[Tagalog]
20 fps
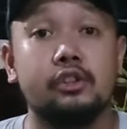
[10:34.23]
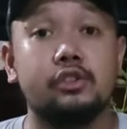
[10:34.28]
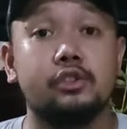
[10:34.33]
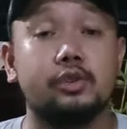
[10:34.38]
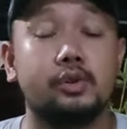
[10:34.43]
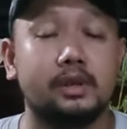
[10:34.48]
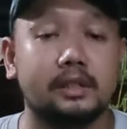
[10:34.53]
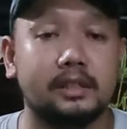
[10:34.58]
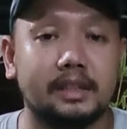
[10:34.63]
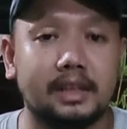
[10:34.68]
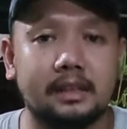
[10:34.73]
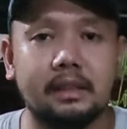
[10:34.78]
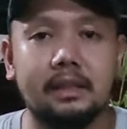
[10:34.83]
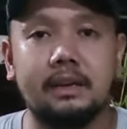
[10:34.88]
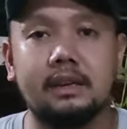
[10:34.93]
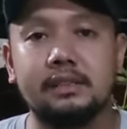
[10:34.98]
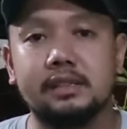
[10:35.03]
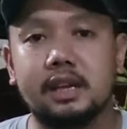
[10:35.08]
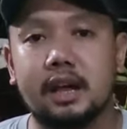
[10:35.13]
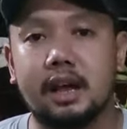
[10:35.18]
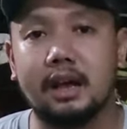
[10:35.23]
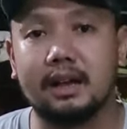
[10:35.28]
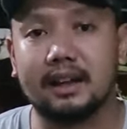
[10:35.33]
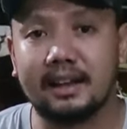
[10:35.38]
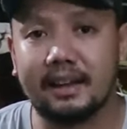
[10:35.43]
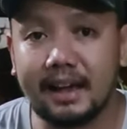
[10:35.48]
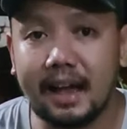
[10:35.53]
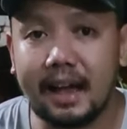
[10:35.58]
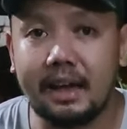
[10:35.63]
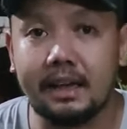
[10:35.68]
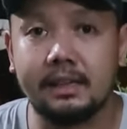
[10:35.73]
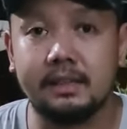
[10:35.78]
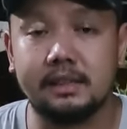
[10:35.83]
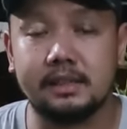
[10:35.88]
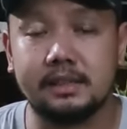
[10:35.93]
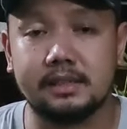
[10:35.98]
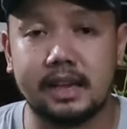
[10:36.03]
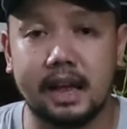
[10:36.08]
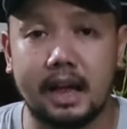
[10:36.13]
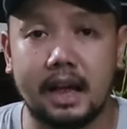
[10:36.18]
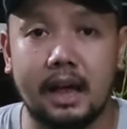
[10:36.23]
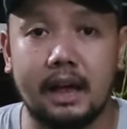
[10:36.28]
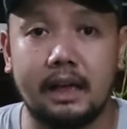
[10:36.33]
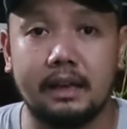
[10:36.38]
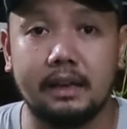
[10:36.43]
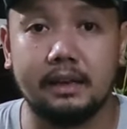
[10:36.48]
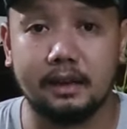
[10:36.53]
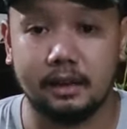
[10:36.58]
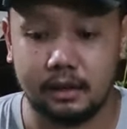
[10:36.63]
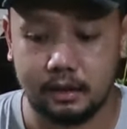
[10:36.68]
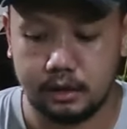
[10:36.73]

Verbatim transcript: So, nadadala siya kahit saan.